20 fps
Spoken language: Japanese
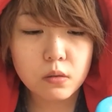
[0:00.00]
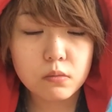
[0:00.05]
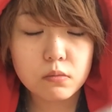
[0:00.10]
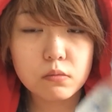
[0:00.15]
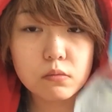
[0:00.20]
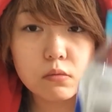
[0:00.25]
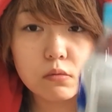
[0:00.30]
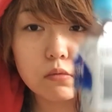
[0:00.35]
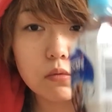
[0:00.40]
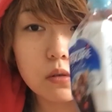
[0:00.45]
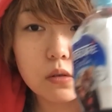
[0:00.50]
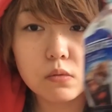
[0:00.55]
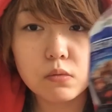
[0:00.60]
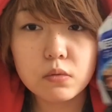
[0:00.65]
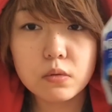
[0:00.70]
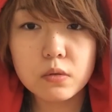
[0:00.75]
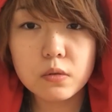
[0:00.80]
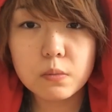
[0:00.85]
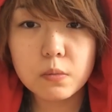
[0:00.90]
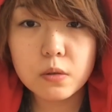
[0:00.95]
ほんとこれ
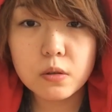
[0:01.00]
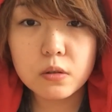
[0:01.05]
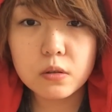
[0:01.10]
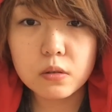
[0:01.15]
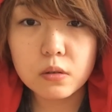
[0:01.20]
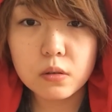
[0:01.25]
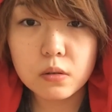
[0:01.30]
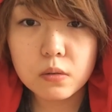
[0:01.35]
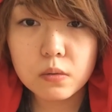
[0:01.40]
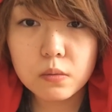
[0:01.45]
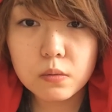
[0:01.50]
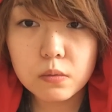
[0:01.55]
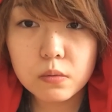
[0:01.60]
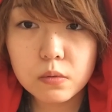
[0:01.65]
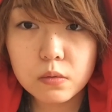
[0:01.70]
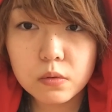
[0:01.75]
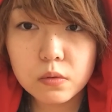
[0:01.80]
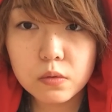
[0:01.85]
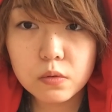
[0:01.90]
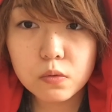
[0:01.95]
おすすめですね
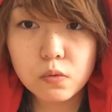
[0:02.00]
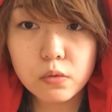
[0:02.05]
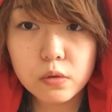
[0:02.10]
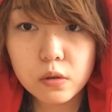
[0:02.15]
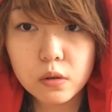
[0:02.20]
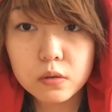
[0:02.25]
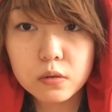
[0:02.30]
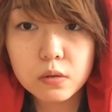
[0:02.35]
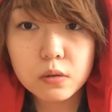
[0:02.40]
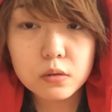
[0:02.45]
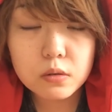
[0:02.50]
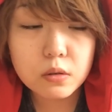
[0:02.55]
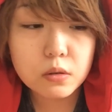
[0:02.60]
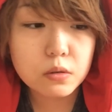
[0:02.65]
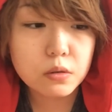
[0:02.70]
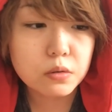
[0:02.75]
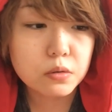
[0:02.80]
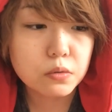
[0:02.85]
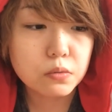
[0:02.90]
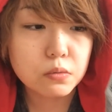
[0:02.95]
すごい安かったん
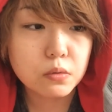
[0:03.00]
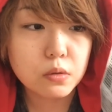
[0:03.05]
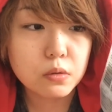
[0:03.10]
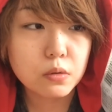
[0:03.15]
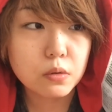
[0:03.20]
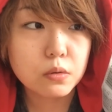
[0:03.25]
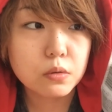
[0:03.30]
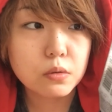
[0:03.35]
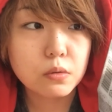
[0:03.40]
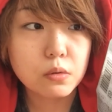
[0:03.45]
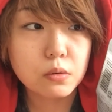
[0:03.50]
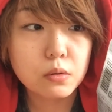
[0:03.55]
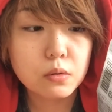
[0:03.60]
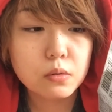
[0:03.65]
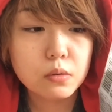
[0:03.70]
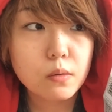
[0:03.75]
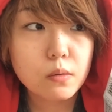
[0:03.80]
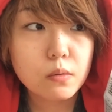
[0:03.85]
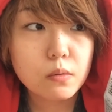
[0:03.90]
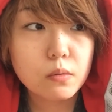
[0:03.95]
ですよね確か
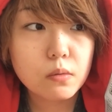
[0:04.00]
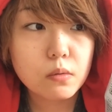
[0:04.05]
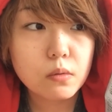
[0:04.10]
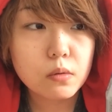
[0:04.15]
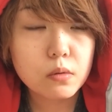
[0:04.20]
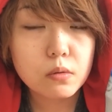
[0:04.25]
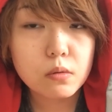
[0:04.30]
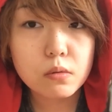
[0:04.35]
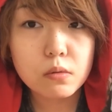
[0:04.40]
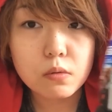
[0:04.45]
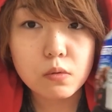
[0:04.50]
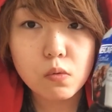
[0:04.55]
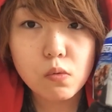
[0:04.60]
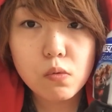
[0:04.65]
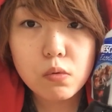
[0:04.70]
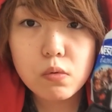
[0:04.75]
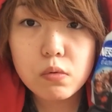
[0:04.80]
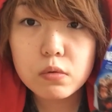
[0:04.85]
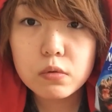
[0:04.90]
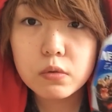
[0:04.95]
あれかな
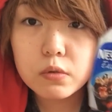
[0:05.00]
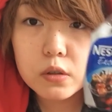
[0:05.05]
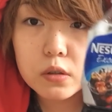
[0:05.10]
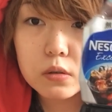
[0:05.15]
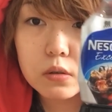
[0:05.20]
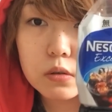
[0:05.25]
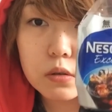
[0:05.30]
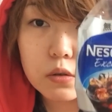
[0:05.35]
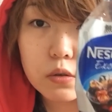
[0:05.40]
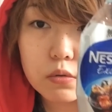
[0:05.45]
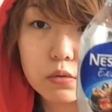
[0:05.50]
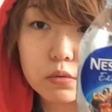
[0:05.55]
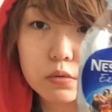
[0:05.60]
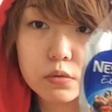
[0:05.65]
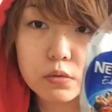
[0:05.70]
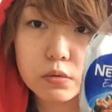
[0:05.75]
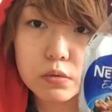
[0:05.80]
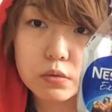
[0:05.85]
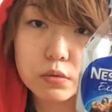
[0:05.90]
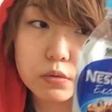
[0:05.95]
広告の品で
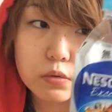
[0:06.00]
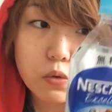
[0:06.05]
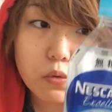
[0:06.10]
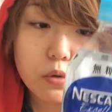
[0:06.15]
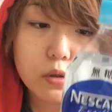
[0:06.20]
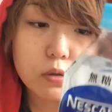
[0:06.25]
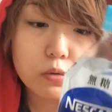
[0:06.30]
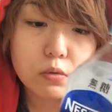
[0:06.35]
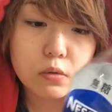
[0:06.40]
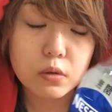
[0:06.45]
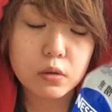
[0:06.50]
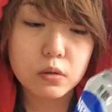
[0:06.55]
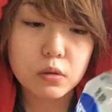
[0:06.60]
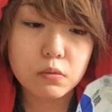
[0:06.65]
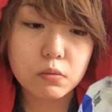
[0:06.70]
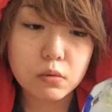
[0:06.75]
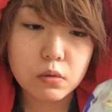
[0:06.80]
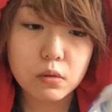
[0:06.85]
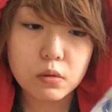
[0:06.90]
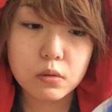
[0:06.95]
94円とかだっ
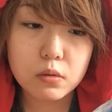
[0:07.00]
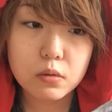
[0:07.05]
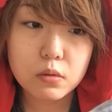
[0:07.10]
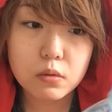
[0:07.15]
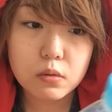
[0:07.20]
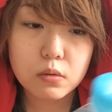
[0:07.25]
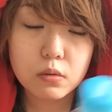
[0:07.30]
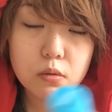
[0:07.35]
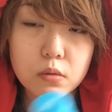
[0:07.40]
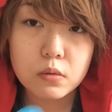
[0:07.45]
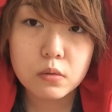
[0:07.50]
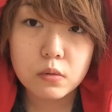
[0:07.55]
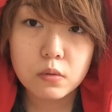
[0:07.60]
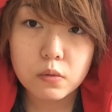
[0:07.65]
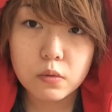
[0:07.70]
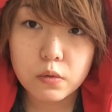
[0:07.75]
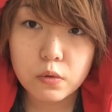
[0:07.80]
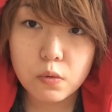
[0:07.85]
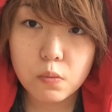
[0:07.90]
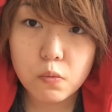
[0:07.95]
たのかな
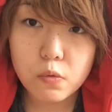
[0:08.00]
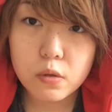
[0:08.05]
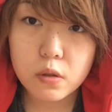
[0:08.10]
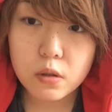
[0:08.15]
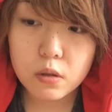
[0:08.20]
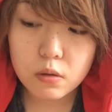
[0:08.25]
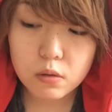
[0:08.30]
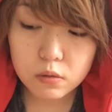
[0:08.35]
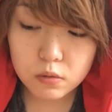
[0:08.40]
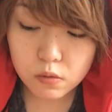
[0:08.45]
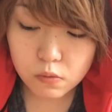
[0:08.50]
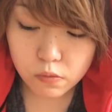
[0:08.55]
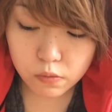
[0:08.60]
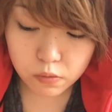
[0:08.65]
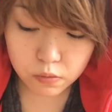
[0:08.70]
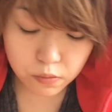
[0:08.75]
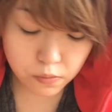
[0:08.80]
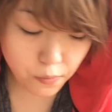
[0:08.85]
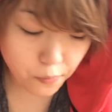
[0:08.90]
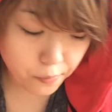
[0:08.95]
今日もう一回買ってこよ